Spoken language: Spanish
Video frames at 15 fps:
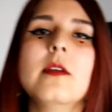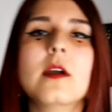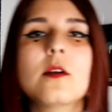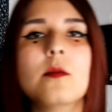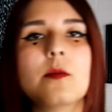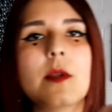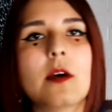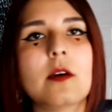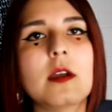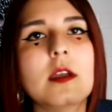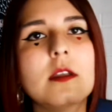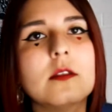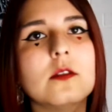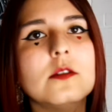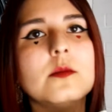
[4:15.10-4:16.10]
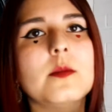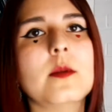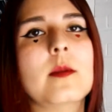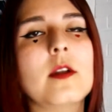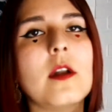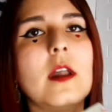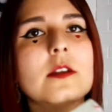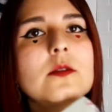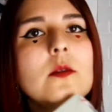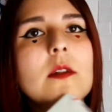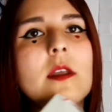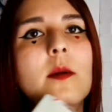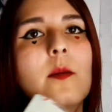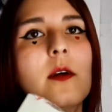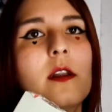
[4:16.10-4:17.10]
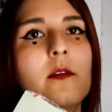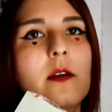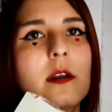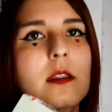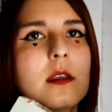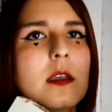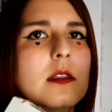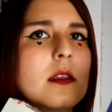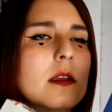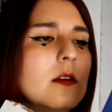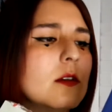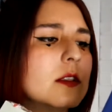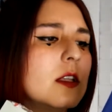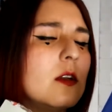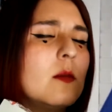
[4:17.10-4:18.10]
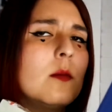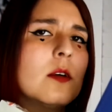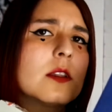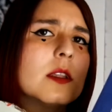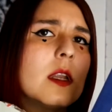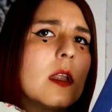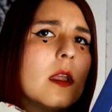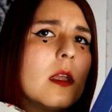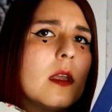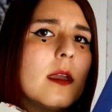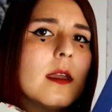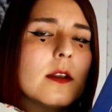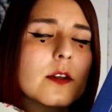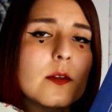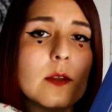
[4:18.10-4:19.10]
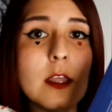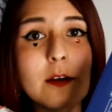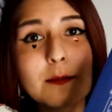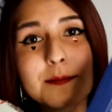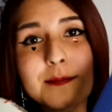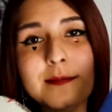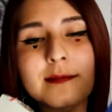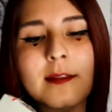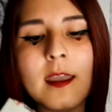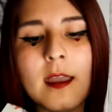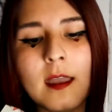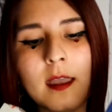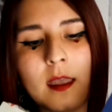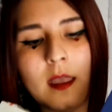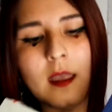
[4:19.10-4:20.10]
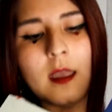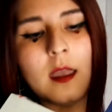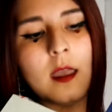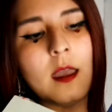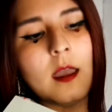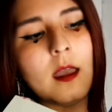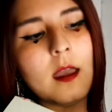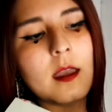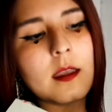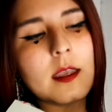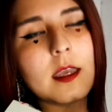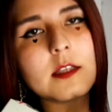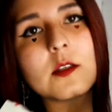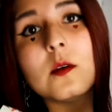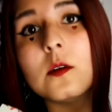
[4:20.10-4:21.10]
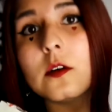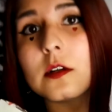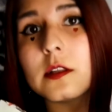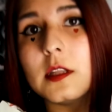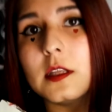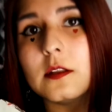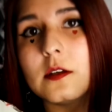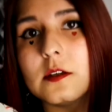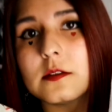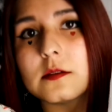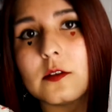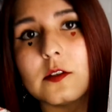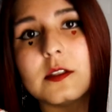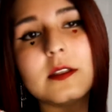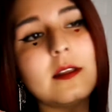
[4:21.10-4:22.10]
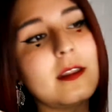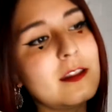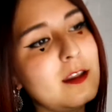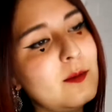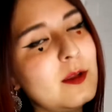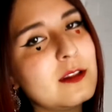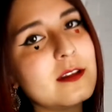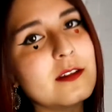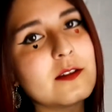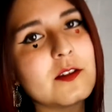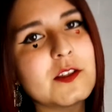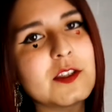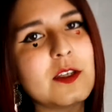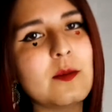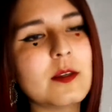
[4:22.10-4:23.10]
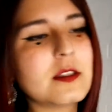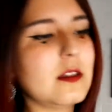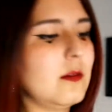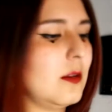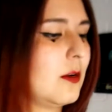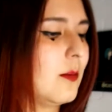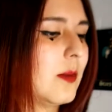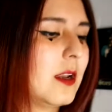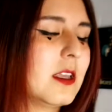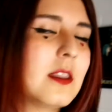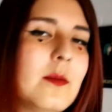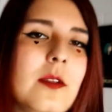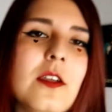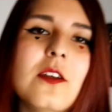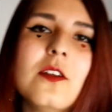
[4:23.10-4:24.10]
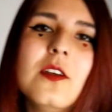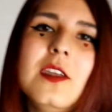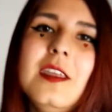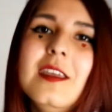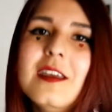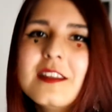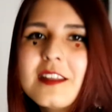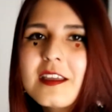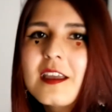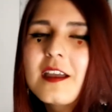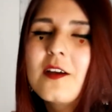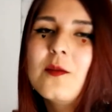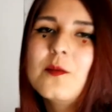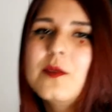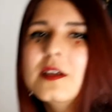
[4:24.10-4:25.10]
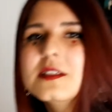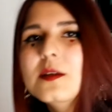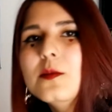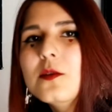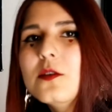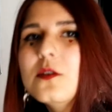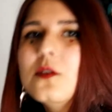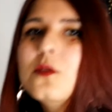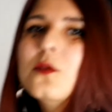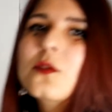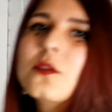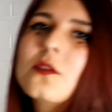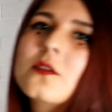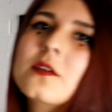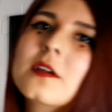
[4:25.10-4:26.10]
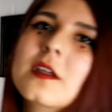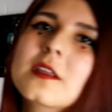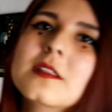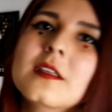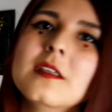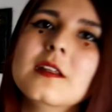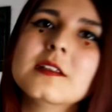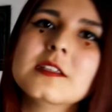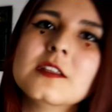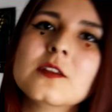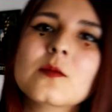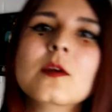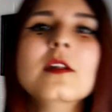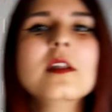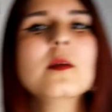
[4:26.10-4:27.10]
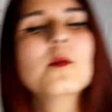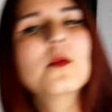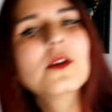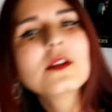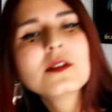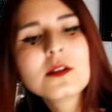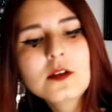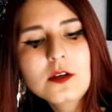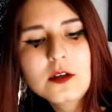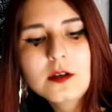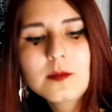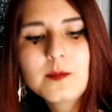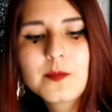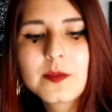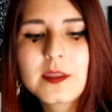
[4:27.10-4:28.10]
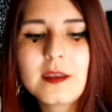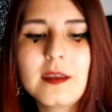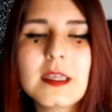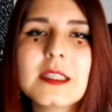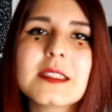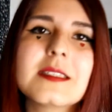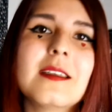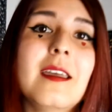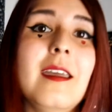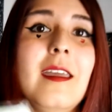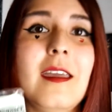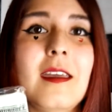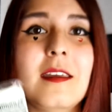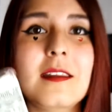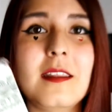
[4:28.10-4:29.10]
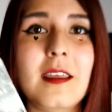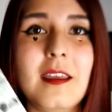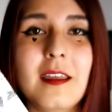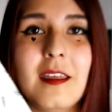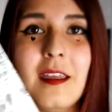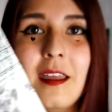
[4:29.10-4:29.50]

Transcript: había comprado estos, primero el azul, después el verde, que este creo que se los mostré en otro video. Que son cortitos, coincidentemente entonces me sirvieron para este video. Y este que compré hace poco junto con este del síndrome del impostor, que es este